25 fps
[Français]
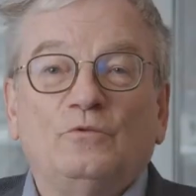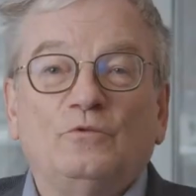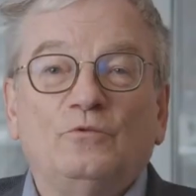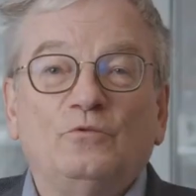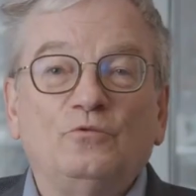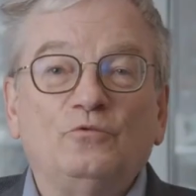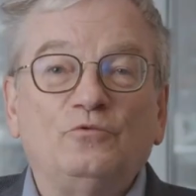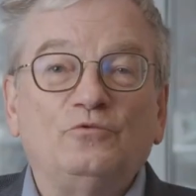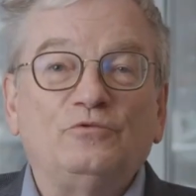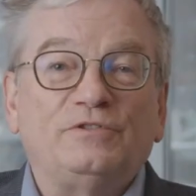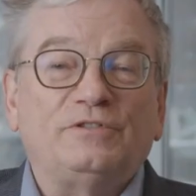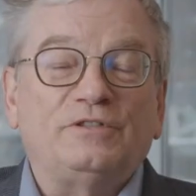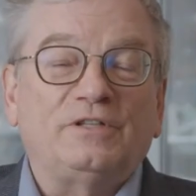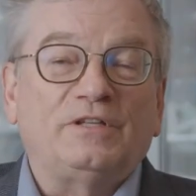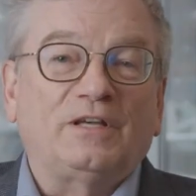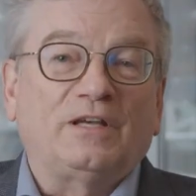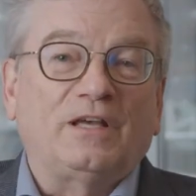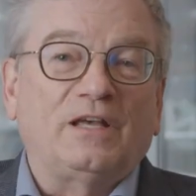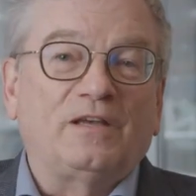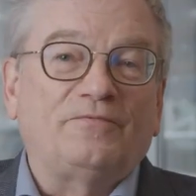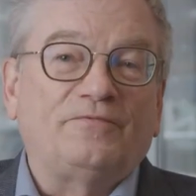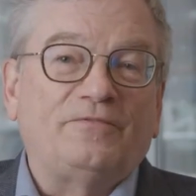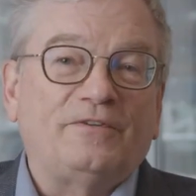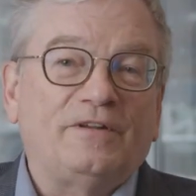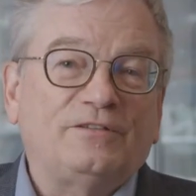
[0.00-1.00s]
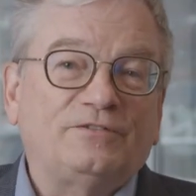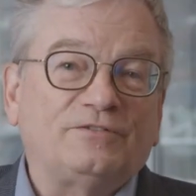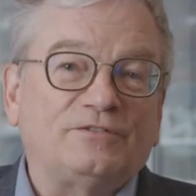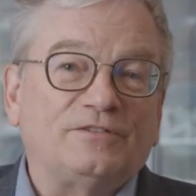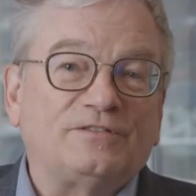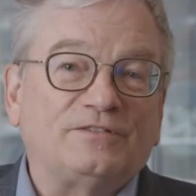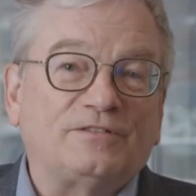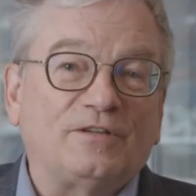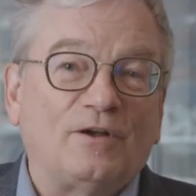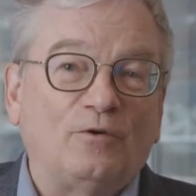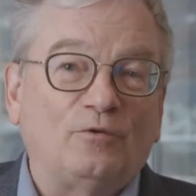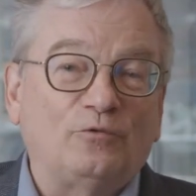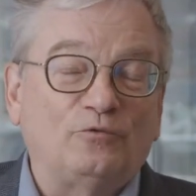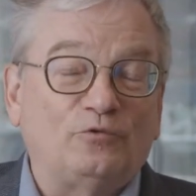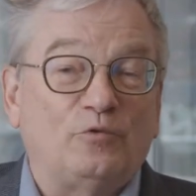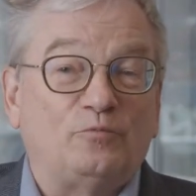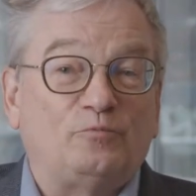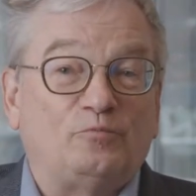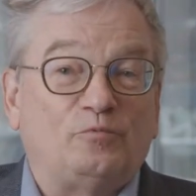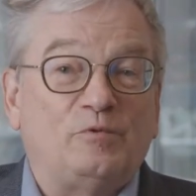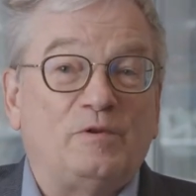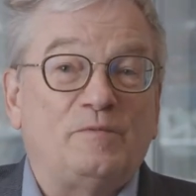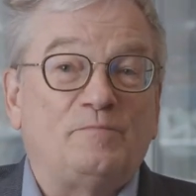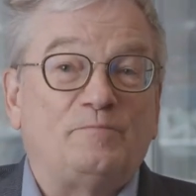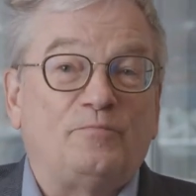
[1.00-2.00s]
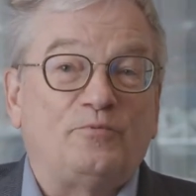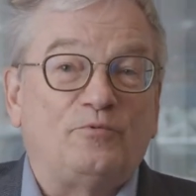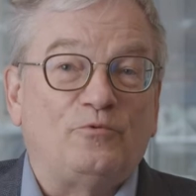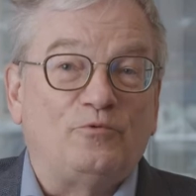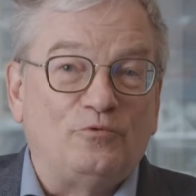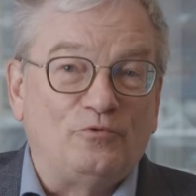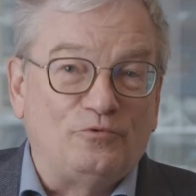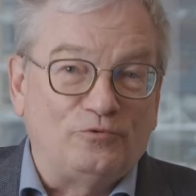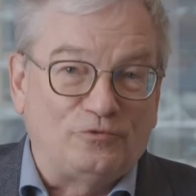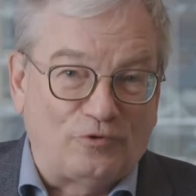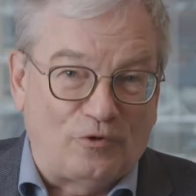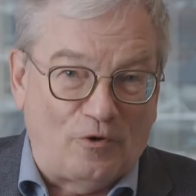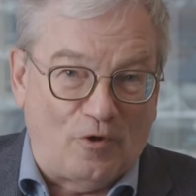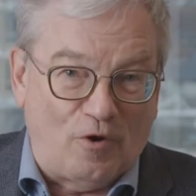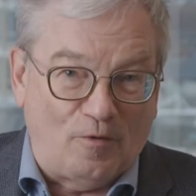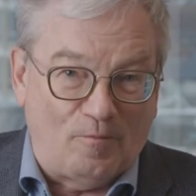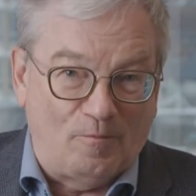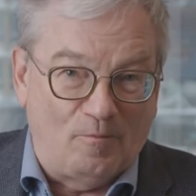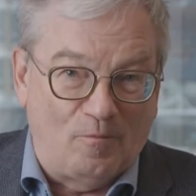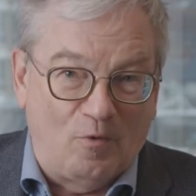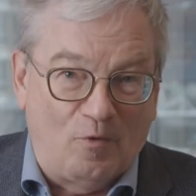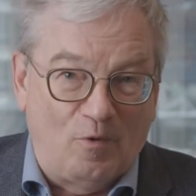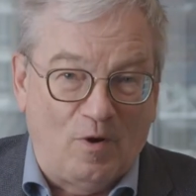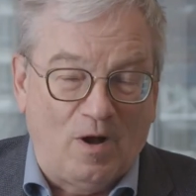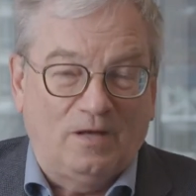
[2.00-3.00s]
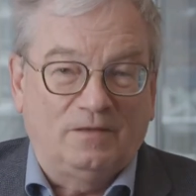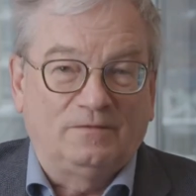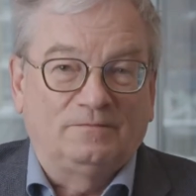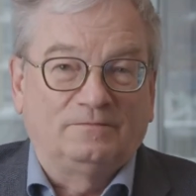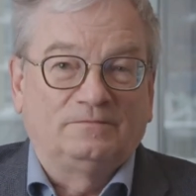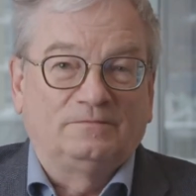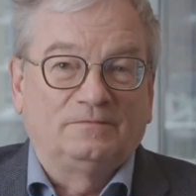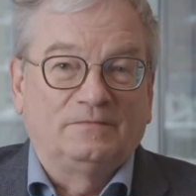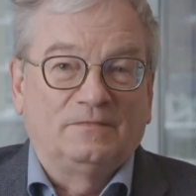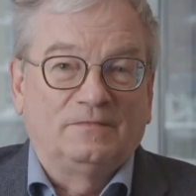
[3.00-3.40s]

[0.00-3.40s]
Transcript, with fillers: Nous y réfléchissons depuis plusieurs mois